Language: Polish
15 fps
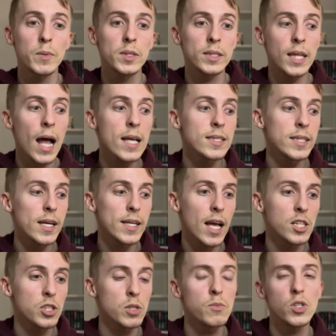żeby ta
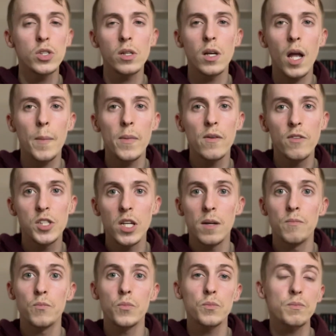seria się czymś, e, jakby
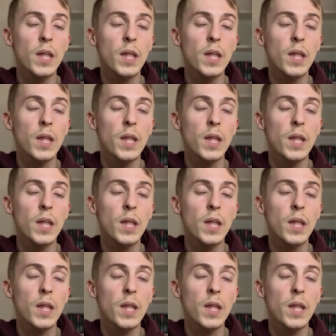wiecie,